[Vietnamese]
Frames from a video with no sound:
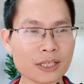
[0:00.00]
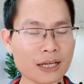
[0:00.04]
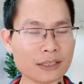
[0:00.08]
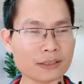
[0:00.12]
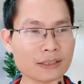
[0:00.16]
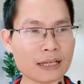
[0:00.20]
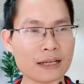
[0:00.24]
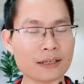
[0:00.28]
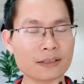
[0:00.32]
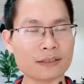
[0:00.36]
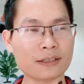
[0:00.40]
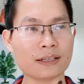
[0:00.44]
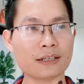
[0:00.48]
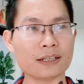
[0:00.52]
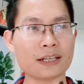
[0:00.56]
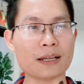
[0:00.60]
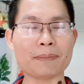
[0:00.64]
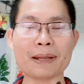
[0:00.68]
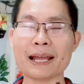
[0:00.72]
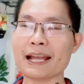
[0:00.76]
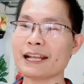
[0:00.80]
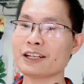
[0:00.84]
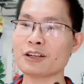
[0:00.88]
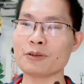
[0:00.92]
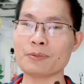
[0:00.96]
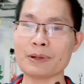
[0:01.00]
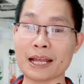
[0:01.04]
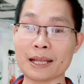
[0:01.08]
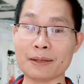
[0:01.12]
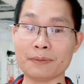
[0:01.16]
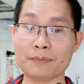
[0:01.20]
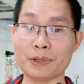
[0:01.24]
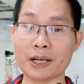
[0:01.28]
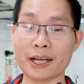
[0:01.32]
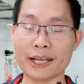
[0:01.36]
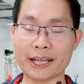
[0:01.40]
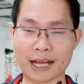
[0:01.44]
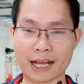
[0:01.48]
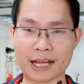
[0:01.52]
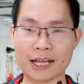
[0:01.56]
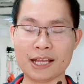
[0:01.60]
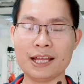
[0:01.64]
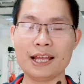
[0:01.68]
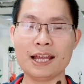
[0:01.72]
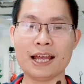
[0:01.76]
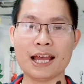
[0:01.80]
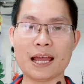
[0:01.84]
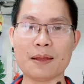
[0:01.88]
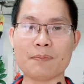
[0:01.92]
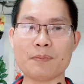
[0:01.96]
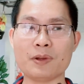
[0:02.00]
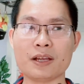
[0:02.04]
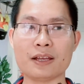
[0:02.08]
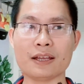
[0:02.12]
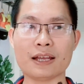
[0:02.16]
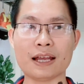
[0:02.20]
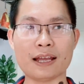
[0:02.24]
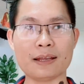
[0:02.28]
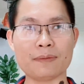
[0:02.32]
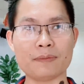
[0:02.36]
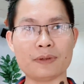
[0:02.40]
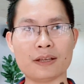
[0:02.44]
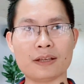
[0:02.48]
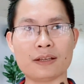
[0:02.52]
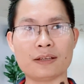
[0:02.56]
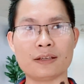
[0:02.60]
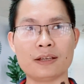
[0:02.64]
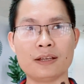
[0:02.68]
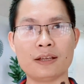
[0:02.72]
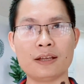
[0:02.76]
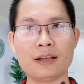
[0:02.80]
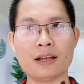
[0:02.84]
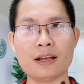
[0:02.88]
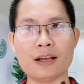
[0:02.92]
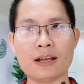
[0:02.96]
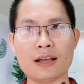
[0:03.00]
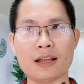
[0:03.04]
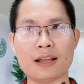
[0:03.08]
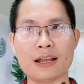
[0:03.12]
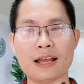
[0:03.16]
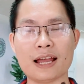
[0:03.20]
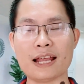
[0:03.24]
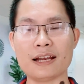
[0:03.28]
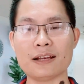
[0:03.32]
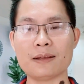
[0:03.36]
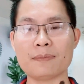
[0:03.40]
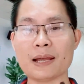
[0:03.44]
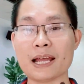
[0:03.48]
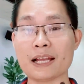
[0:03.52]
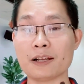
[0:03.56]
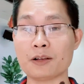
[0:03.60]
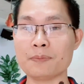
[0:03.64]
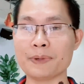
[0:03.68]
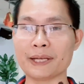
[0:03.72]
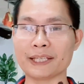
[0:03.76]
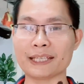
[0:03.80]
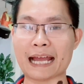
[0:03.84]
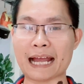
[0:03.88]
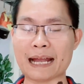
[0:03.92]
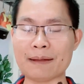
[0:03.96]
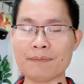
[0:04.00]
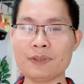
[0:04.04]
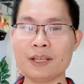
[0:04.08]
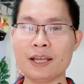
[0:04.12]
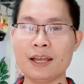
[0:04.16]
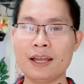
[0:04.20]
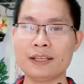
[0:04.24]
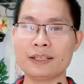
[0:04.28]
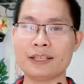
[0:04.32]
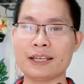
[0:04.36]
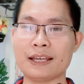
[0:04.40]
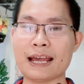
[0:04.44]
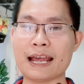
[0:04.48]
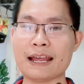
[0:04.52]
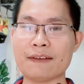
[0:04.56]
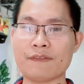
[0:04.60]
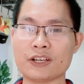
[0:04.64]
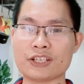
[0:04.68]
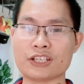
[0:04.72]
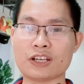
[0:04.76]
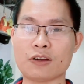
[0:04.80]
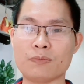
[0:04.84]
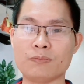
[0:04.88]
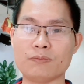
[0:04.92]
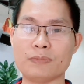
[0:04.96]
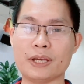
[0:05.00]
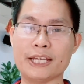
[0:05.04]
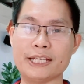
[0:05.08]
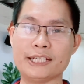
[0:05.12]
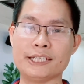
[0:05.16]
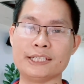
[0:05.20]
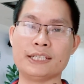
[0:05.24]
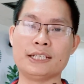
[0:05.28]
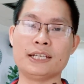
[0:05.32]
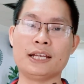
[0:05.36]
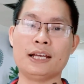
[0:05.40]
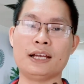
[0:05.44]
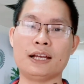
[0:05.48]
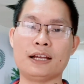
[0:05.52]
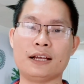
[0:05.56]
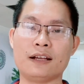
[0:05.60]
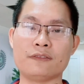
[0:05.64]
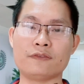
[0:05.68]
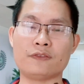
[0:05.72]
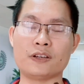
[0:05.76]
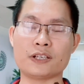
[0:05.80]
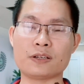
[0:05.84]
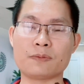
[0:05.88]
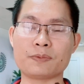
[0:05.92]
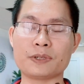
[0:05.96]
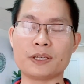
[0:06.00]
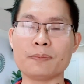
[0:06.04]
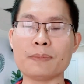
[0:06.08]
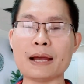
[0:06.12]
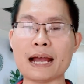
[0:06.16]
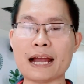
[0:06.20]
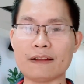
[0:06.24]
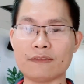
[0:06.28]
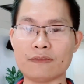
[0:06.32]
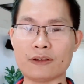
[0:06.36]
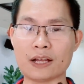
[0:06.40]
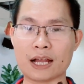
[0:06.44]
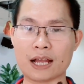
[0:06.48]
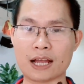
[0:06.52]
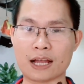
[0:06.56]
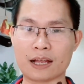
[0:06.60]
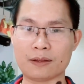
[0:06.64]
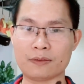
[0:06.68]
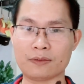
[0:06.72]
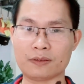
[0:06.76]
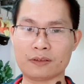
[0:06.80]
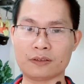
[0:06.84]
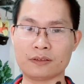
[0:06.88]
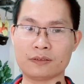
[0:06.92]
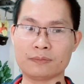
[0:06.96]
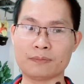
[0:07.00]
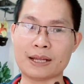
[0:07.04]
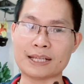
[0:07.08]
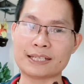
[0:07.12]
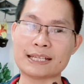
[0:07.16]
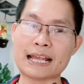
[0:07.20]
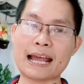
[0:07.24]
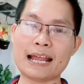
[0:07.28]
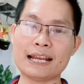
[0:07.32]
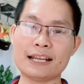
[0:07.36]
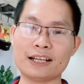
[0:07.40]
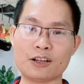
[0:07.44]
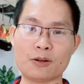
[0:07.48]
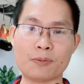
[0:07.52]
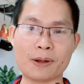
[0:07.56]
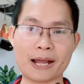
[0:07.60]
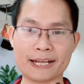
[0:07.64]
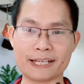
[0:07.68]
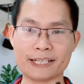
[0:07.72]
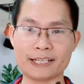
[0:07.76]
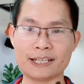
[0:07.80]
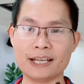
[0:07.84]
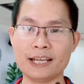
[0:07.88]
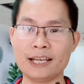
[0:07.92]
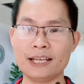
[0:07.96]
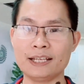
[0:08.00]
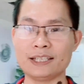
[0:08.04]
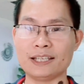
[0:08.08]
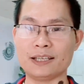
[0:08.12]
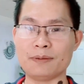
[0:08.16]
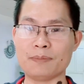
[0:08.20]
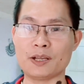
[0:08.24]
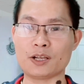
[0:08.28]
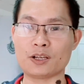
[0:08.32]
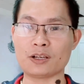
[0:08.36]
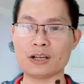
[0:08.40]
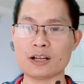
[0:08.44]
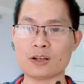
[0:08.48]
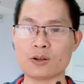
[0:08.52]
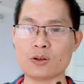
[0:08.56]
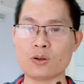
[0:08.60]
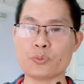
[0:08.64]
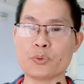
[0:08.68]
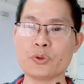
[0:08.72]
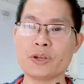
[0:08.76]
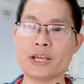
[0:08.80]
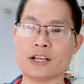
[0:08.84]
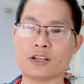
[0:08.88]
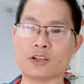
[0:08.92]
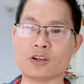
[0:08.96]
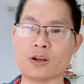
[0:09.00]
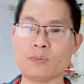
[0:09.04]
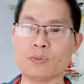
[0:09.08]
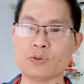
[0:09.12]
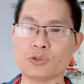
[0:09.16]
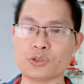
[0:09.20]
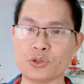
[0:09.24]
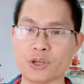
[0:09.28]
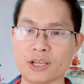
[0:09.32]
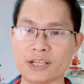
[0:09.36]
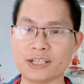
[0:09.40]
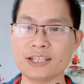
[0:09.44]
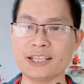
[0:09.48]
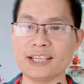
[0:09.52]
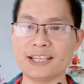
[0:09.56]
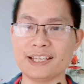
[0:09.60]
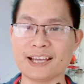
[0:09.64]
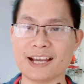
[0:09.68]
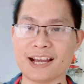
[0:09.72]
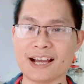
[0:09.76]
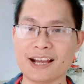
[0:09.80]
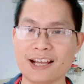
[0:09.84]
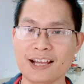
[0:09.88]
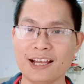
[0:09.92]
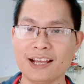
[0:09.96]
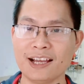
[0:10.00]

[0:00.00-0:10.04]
tháng năm 2020 à 20, 20 À, uh, năm 2018 thì hai vợ chồng mình à, vợ chồng Kim Ba và bà xã là Ngọc Anh thì mình đã có quyết định có một chuyến đi à,